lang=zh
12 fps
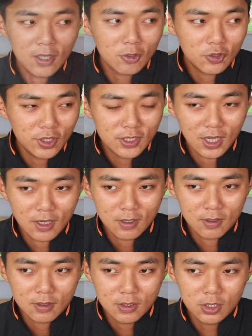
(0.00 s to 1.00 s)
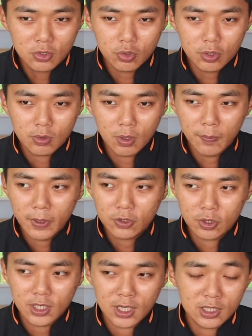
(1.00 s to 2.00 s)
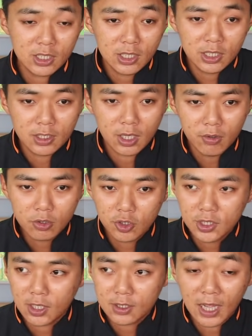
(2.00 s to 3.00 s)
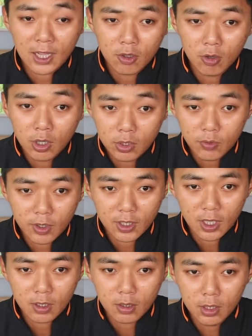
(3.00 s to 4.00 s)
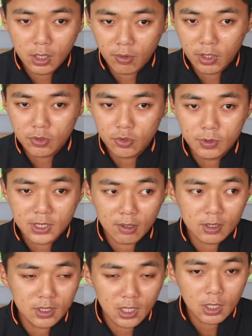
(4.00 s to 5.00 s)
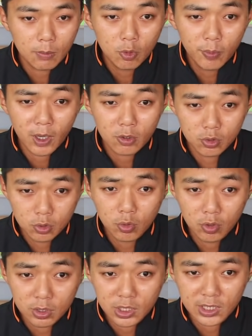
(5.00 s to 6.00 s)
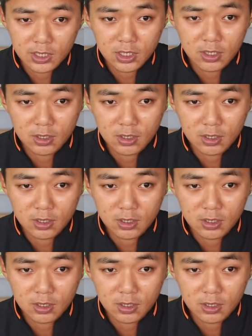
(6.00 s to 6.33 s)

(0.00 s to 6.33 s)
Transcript: 到学长进去，你会被学长吸引啊，因为学长打都很远啊，你也会去朝着那个目标去做前进，